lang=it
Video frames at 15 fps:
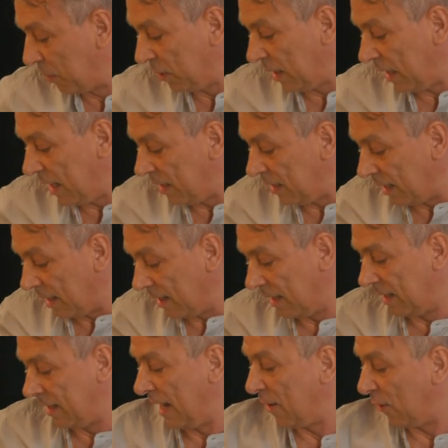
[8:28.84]
protetta,
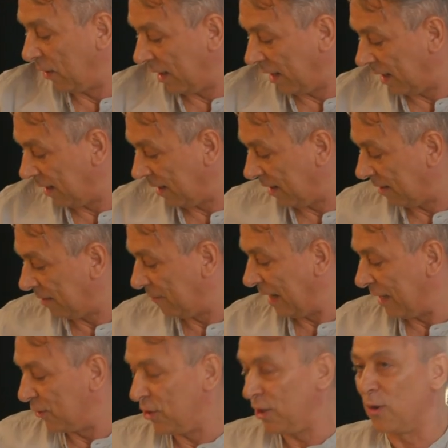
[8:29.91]
è chiaro che eh, va
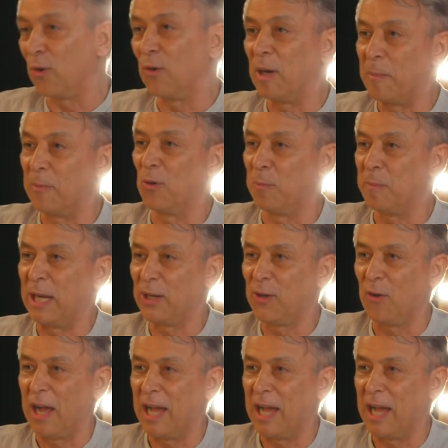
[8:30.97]
in giro con la, col marchio